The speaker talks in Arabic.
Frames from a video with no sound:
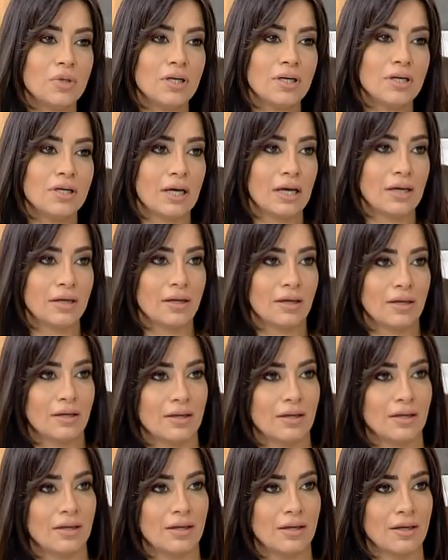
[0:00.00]
رح
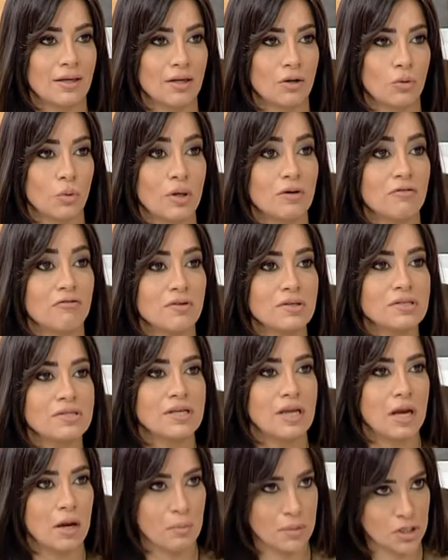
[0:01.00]
نحكي
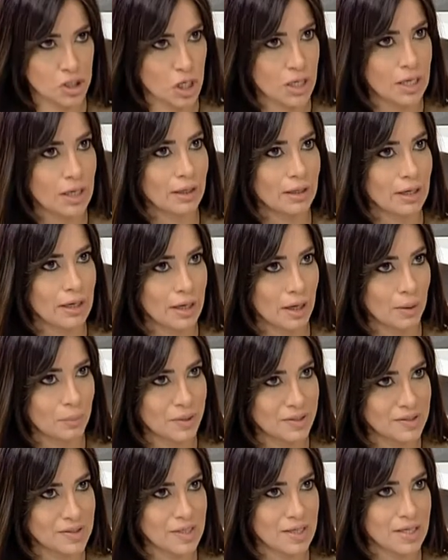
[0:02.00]
ونفصل المشاريع يلي عم
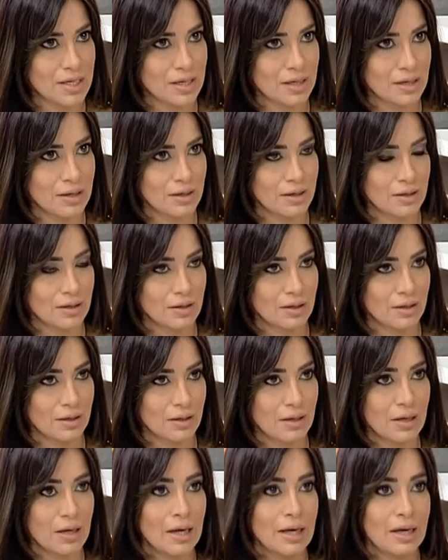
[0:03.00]
بتصير
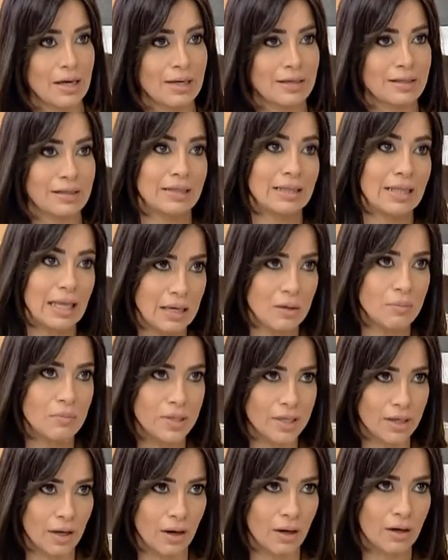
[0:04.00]

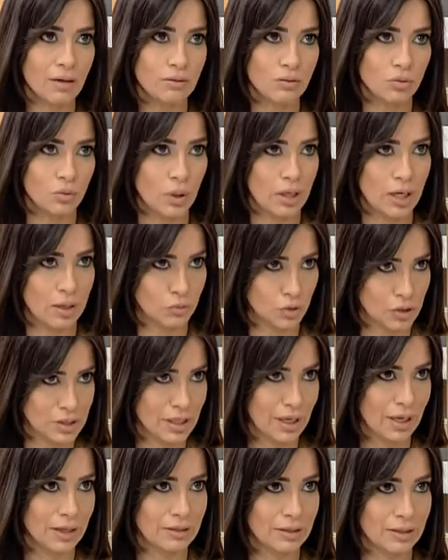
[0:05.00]
للبيئة
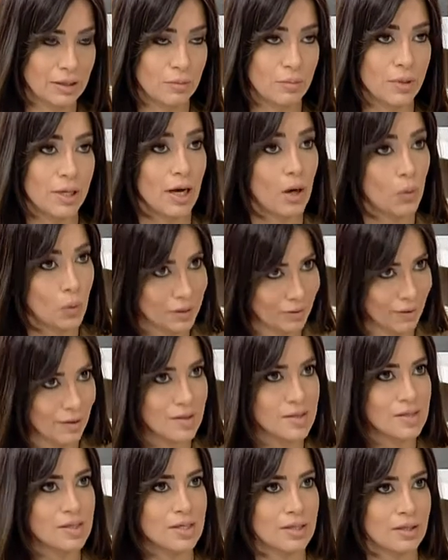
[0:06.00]
ولمساعدة البيئة
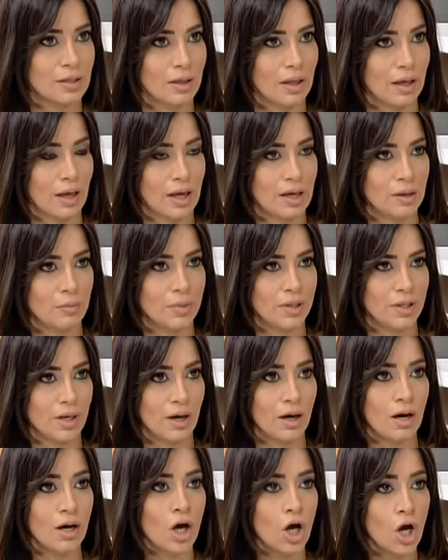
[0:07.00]
وتحسين
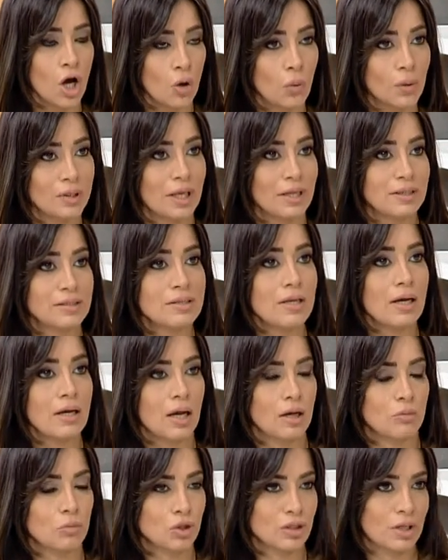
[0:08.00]
البيئة وتحديدا
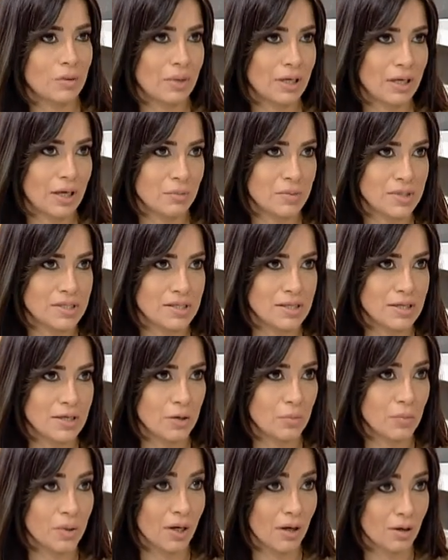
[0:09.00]
عن مؤتمر رح
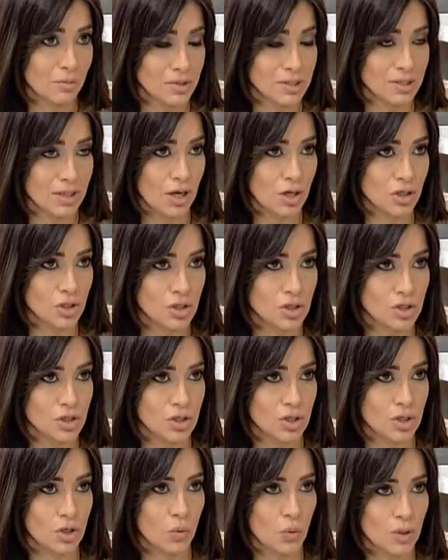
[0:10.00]
بيصير ب
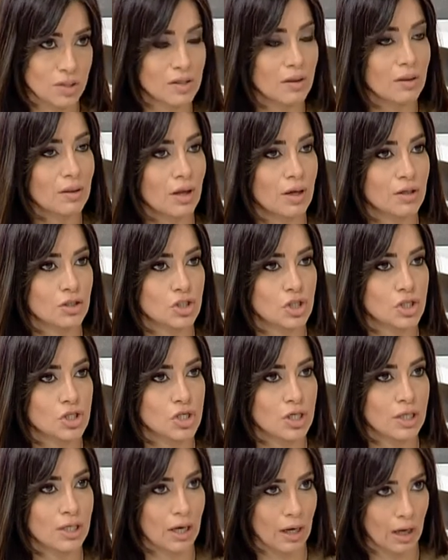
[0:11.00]
15 و 16
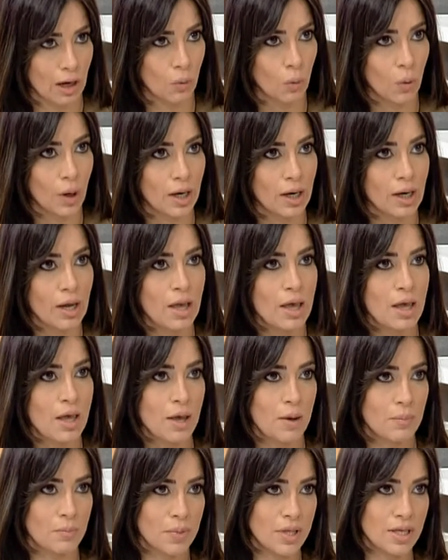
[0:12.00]
تشرين الاول
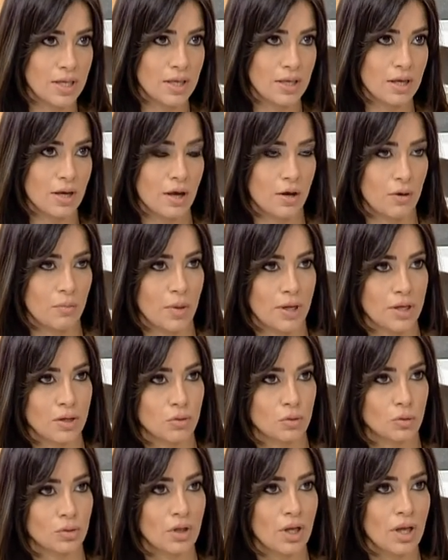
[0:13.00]

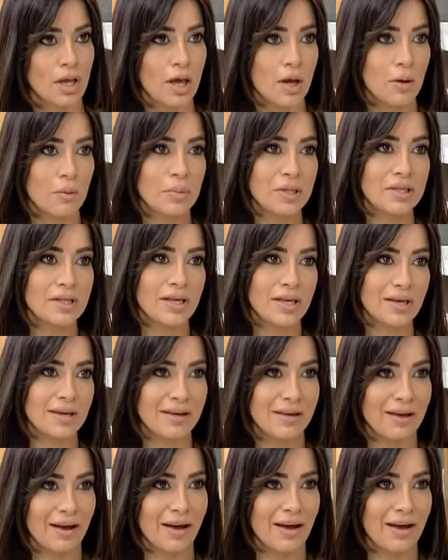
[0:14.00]
ببيروت بدي
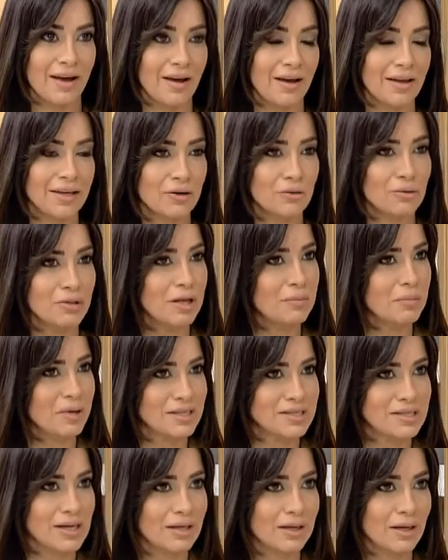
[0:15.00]
هيك آه، اخذ
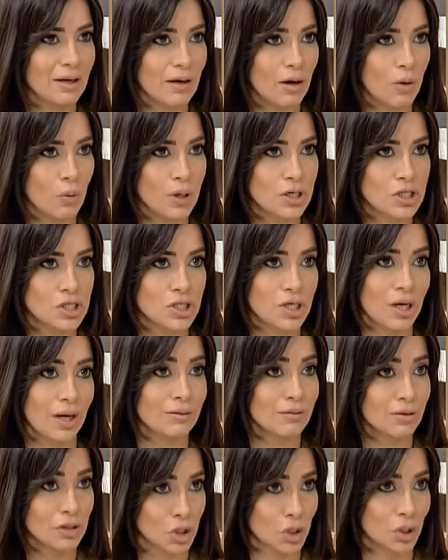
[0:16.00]
لمحه سريعه اول شيء
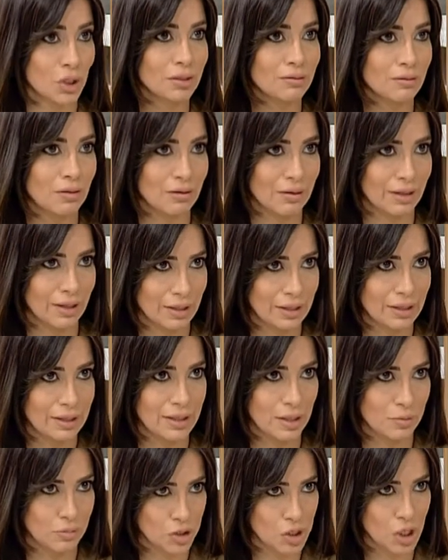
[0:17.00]
عن نشاطات
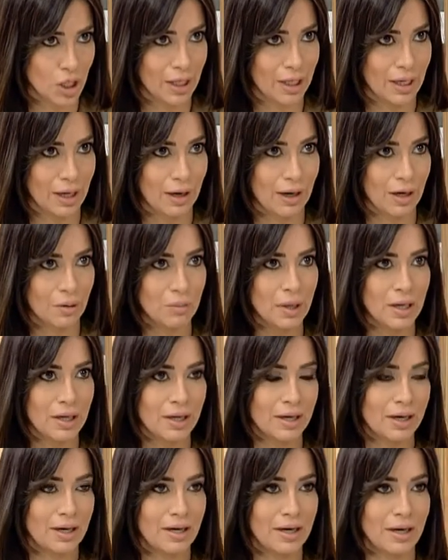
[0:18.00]
الكليه بشكل عام
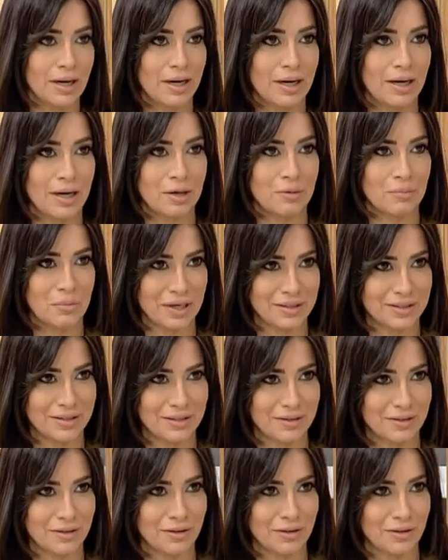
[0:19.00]

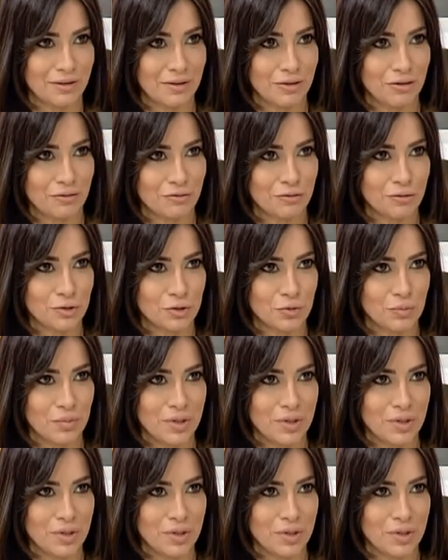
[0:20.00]
لبعدين نفوت